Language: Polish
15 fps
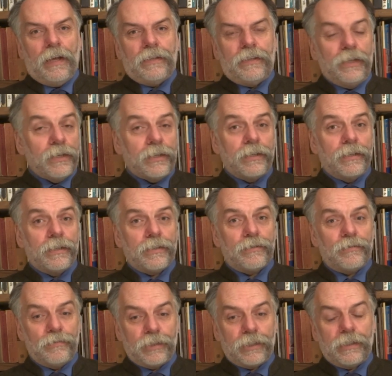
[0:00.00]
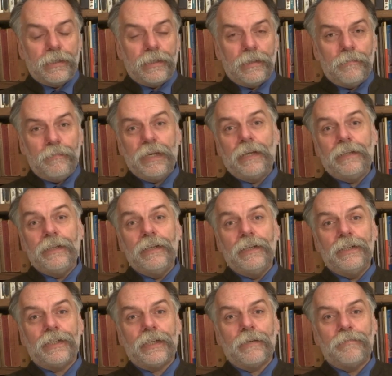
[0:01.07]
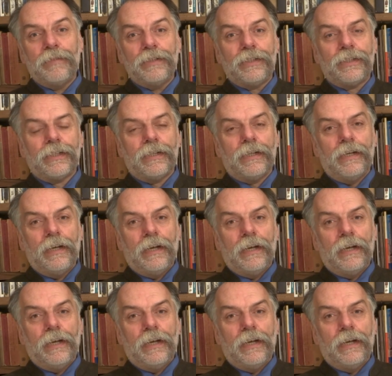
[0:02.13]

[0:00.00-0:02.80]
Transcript: tych, którzy mienili się być